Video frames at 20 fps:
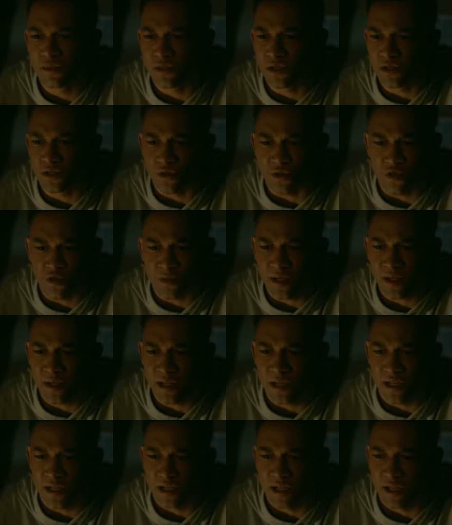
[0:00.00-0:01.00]
Il... pleuvait
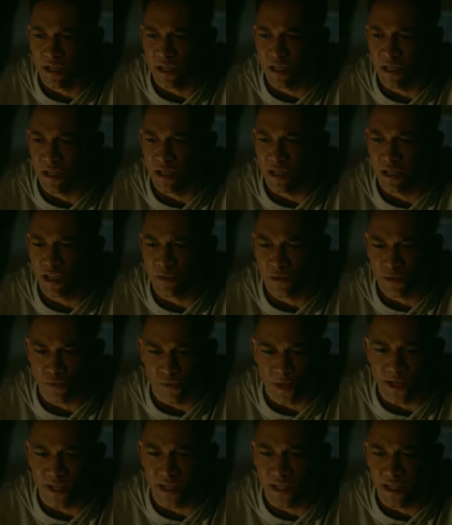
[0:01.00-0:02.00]
beaucoup, il y avait
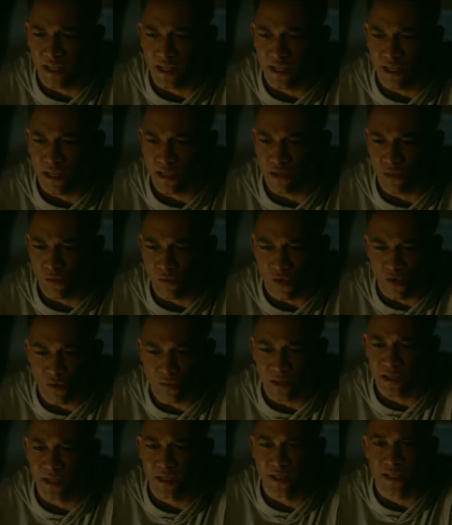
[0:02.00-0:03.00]
de l'orage, la route